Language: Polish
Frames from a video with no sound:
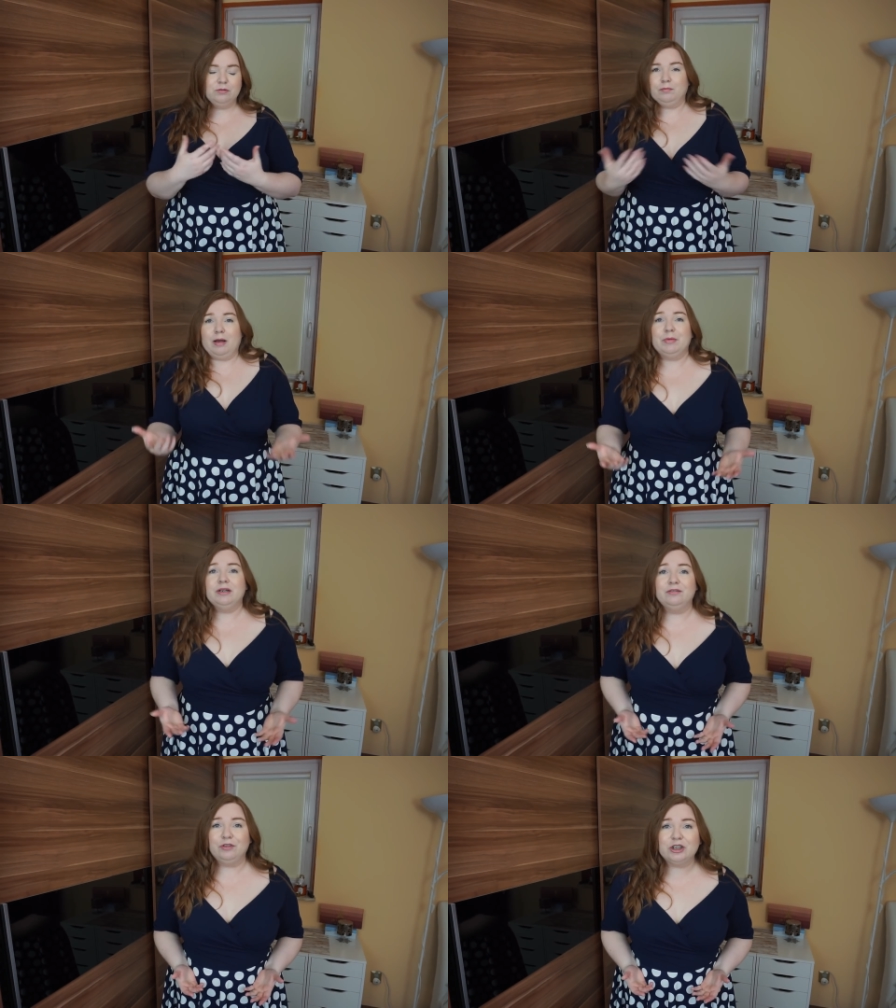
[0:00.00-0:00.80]
mamy
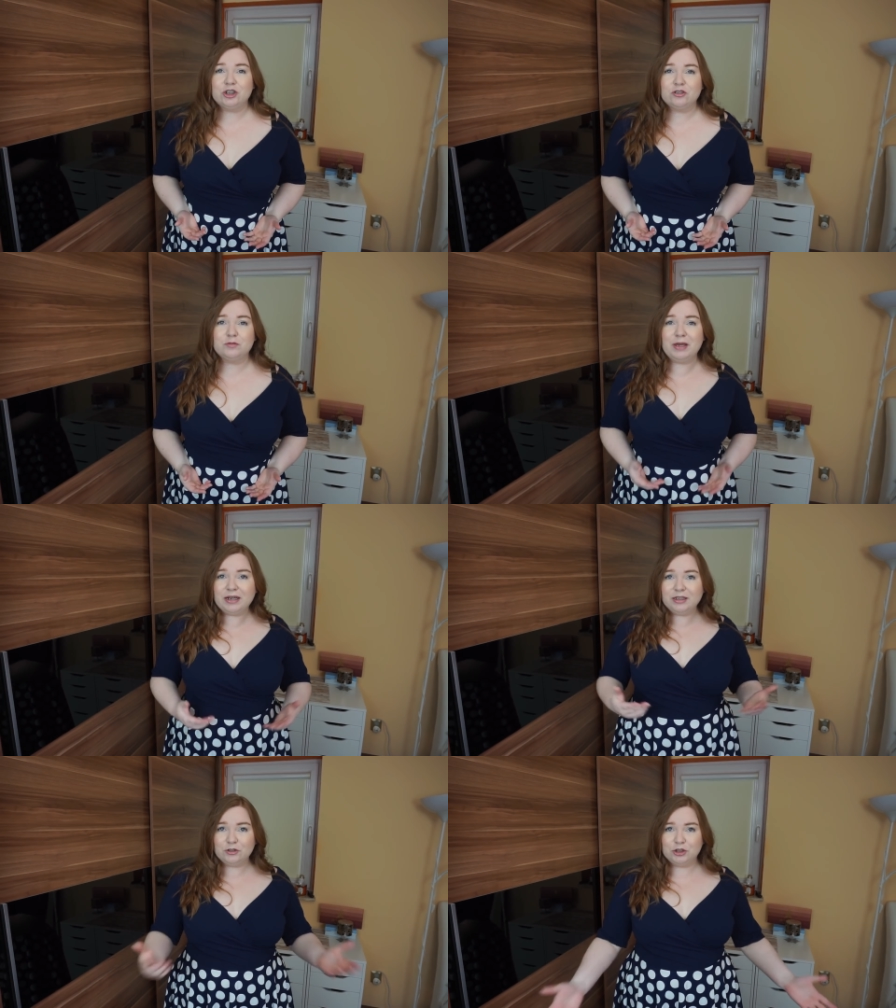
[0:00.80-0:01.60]
większe
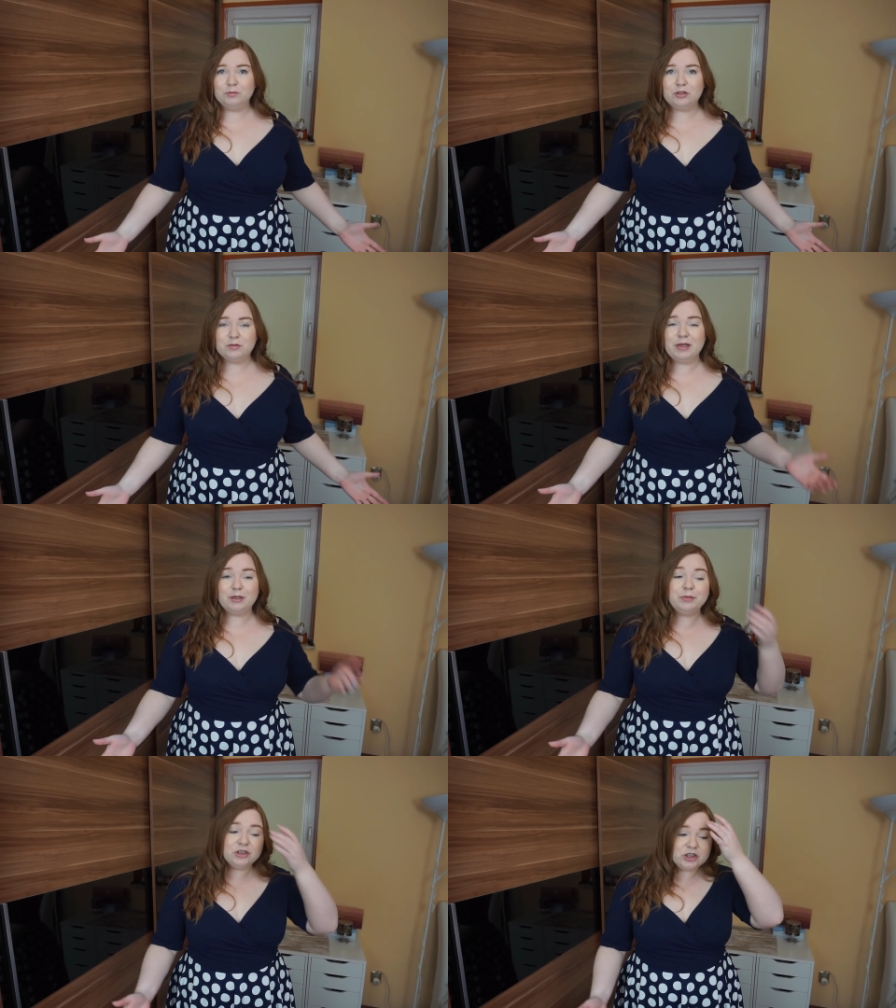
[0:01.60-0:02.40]
rozmiary i nosimy
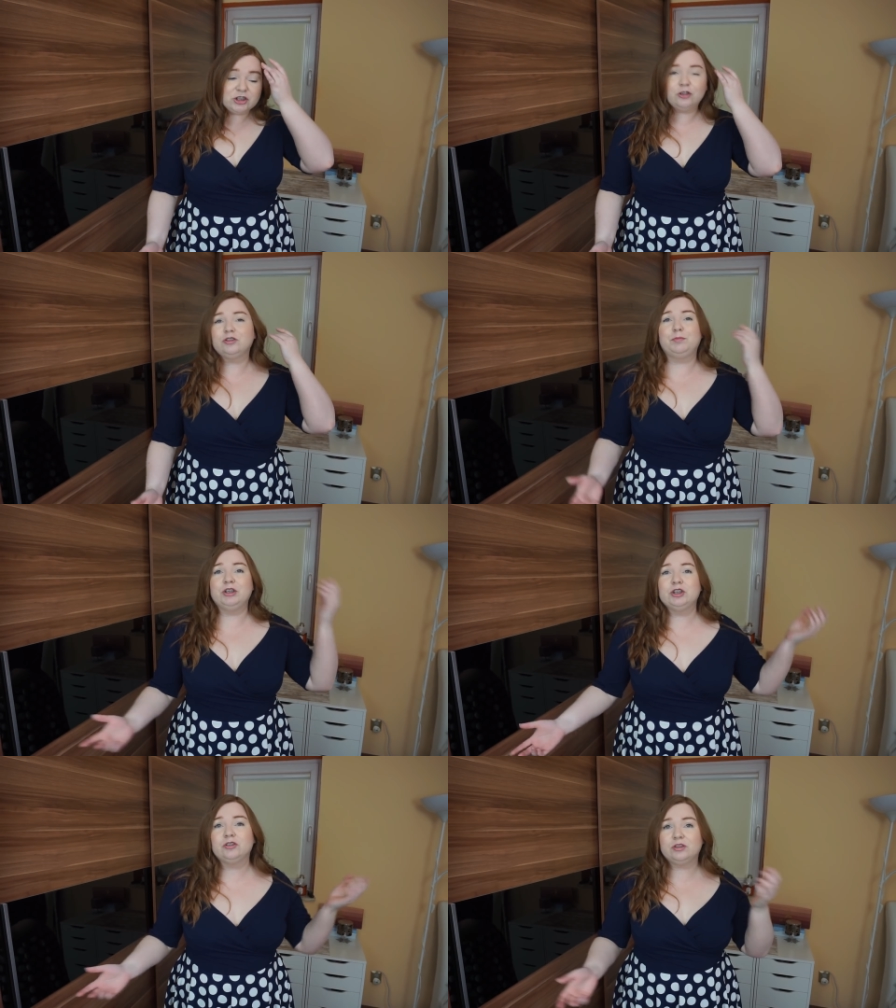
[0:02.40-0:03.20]
rozmiary 50,
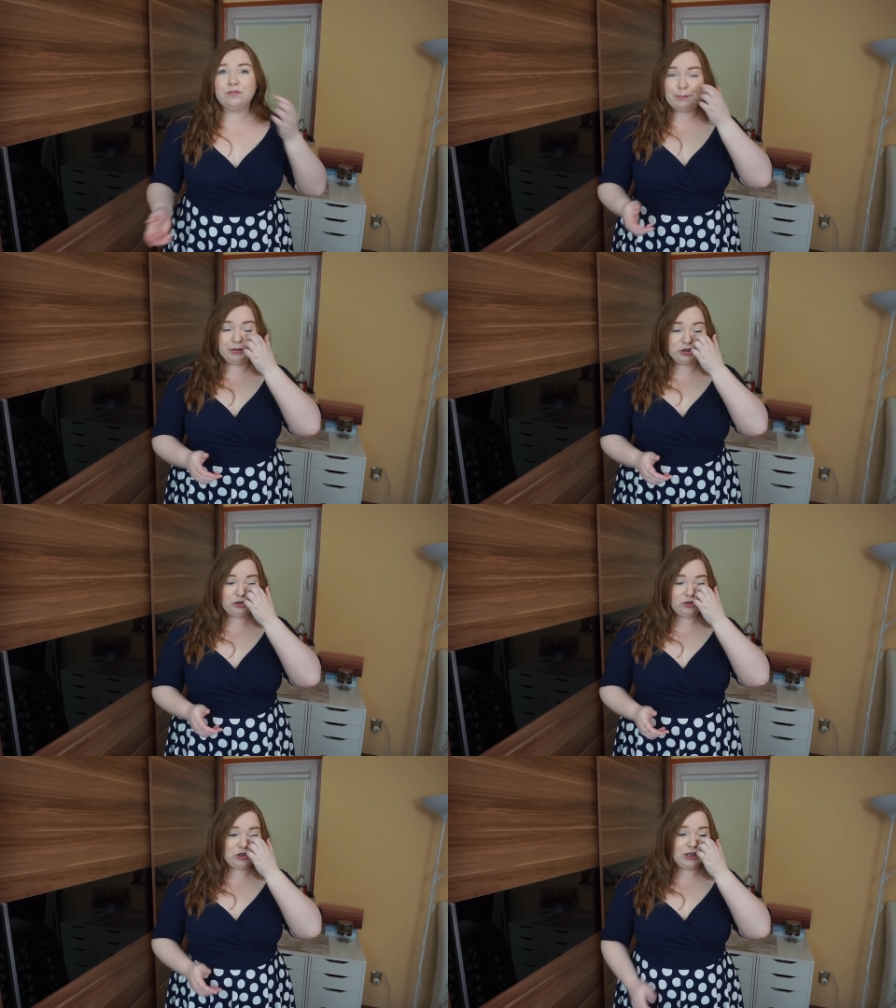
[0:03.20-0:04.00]
52,
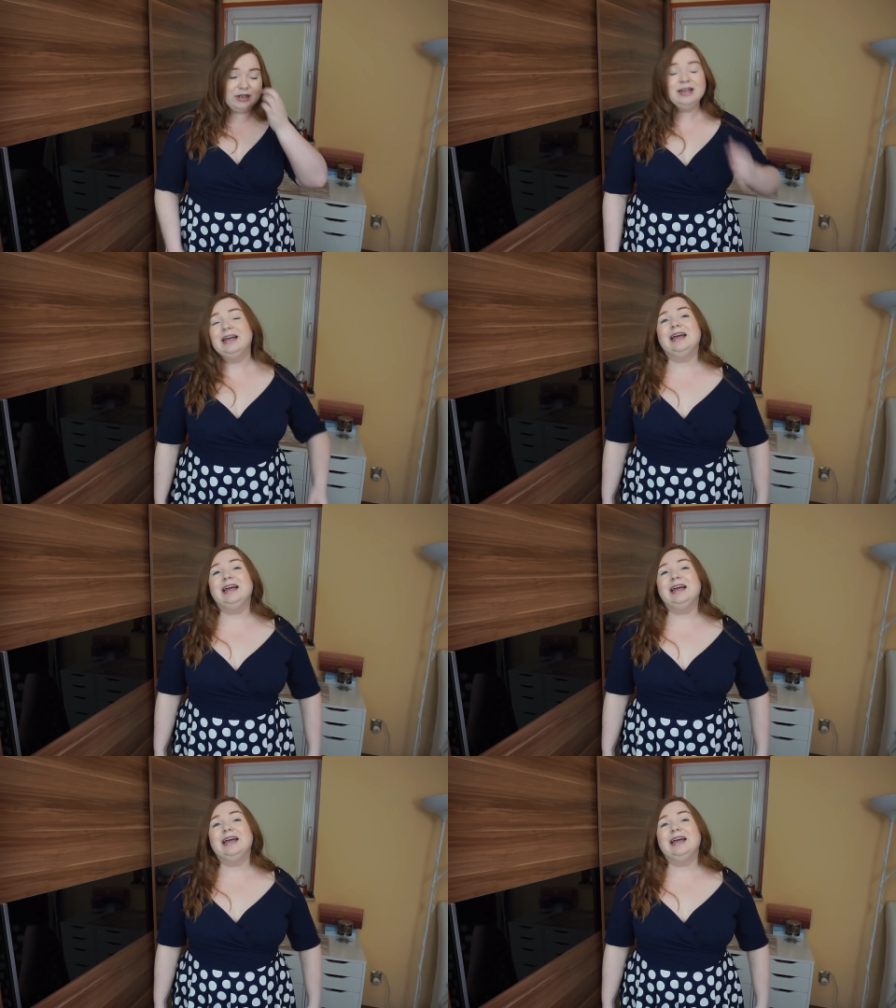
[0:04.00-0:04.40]
54,